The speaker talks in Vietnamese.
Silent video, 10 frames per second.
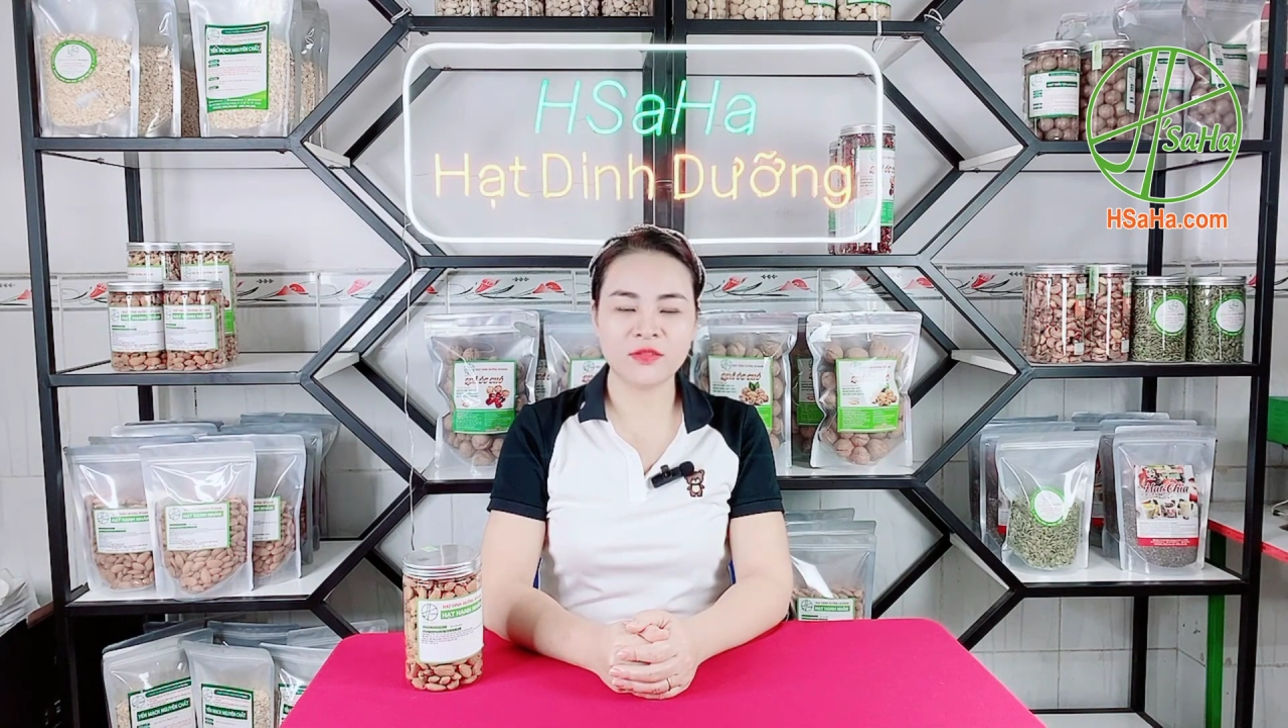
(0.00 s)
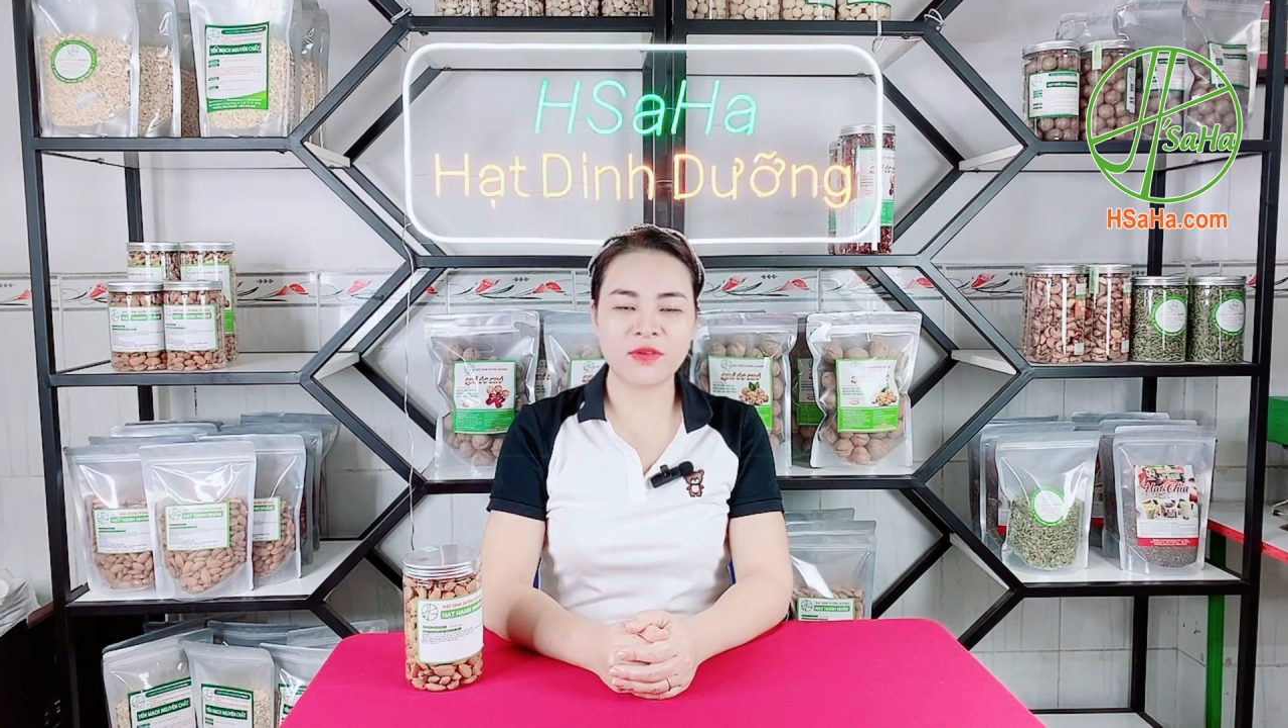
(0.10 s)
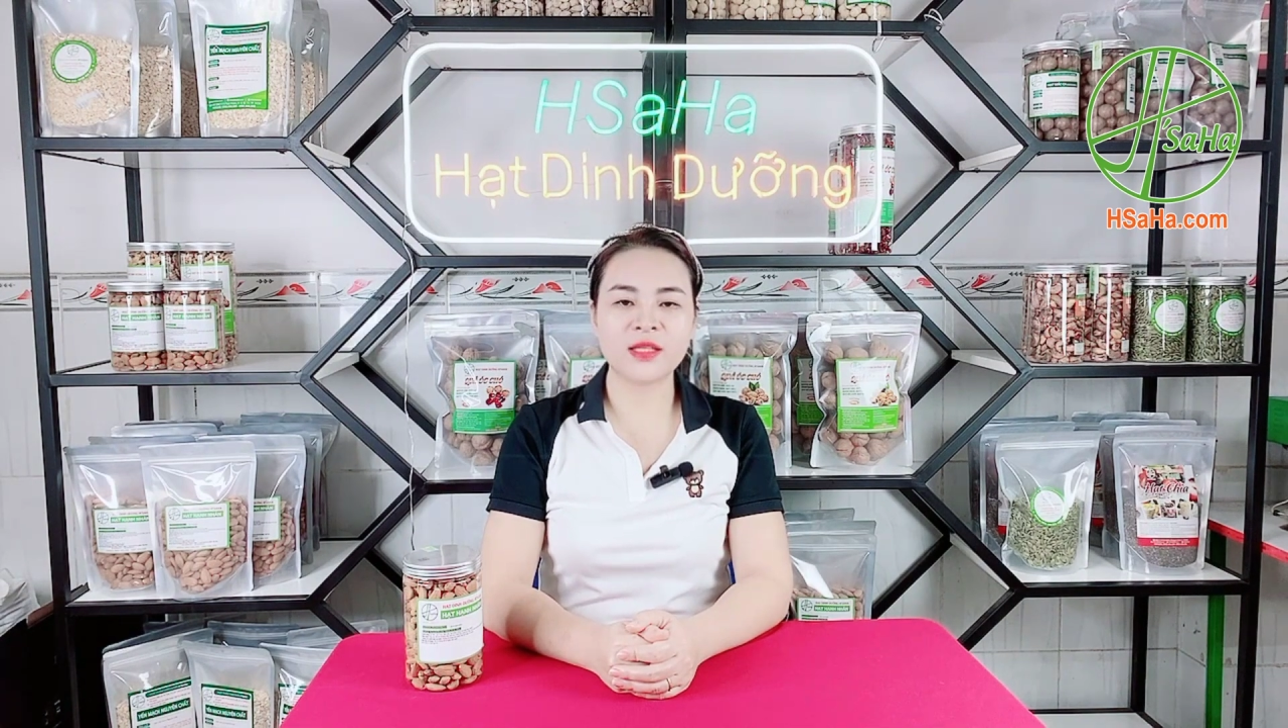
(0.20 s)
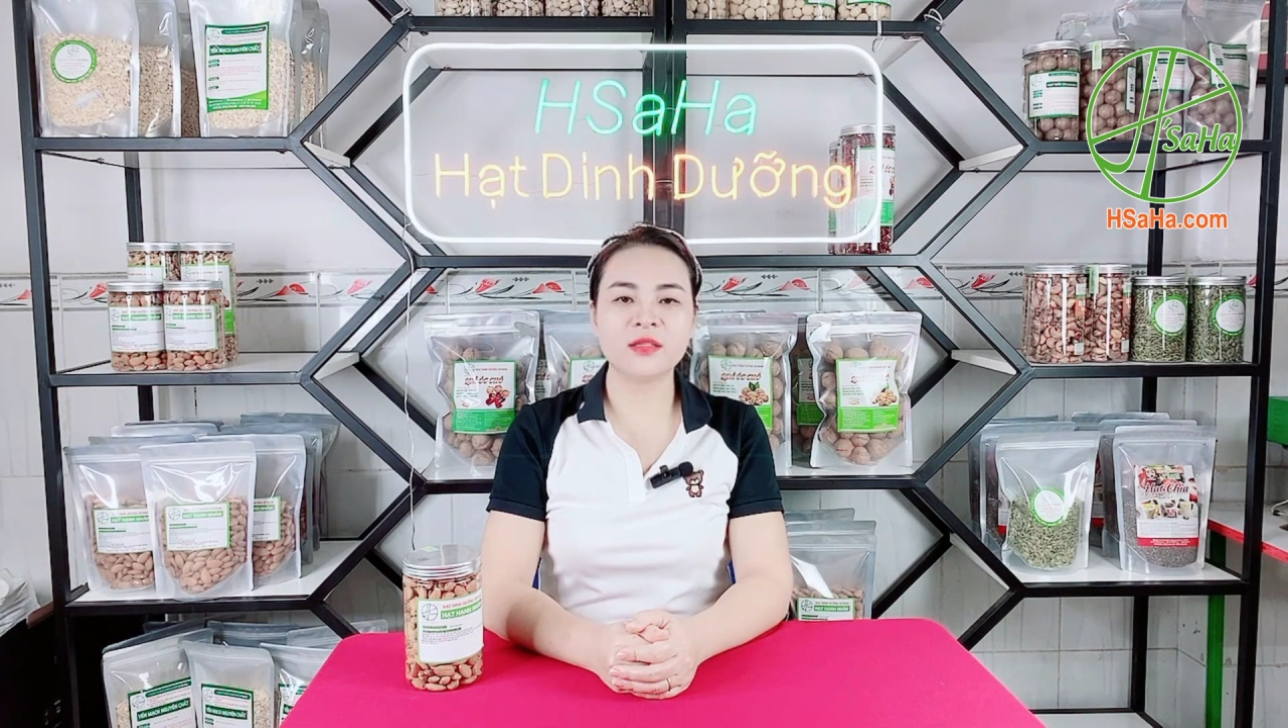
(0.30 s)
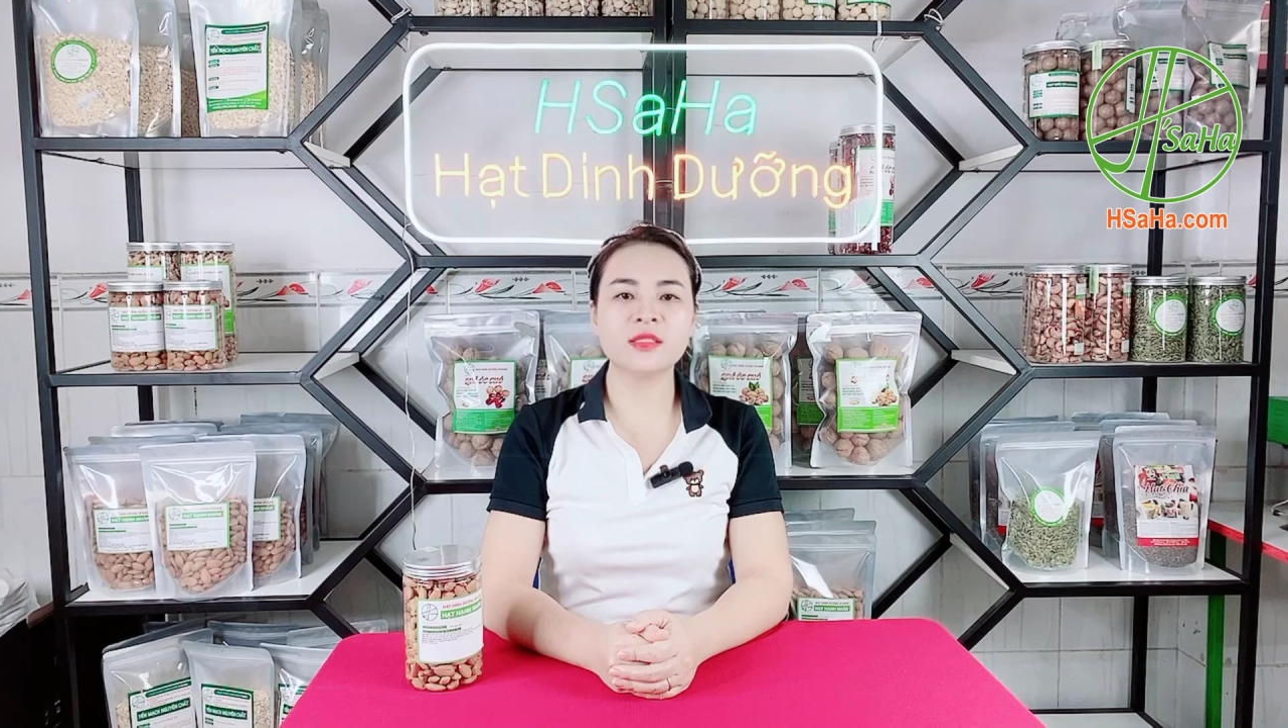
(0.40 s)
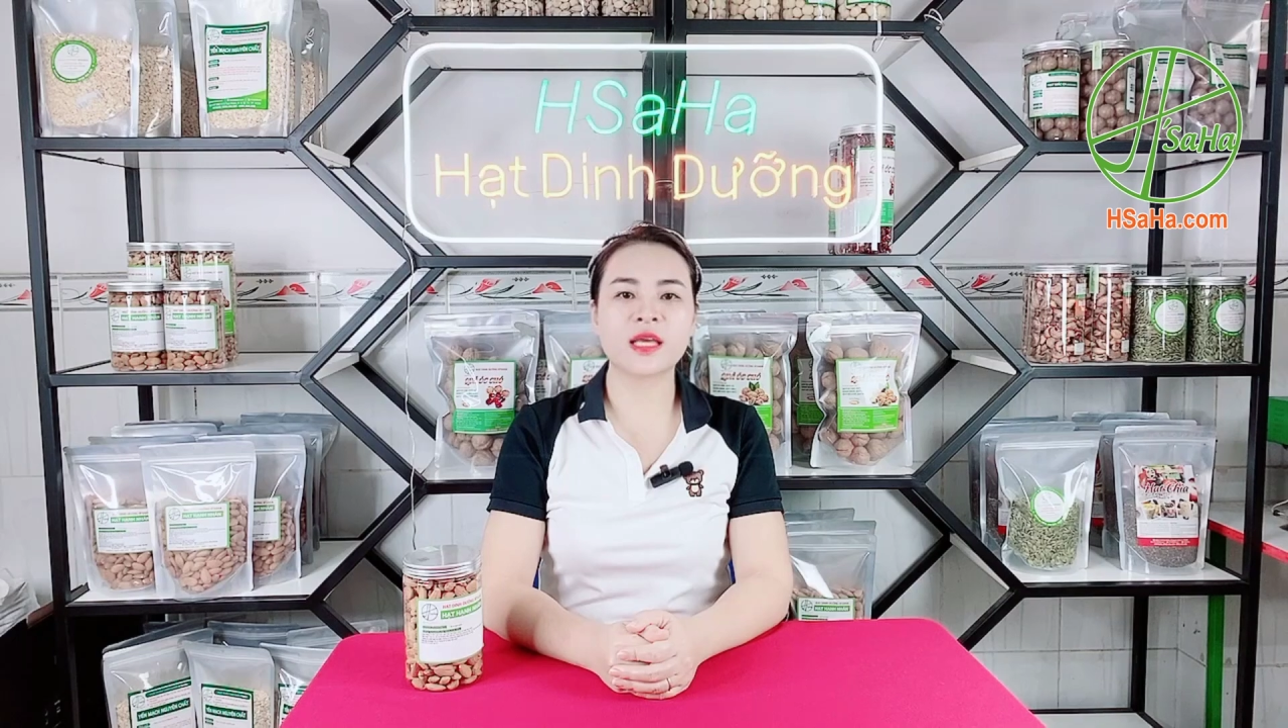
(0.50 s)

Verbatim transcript: và những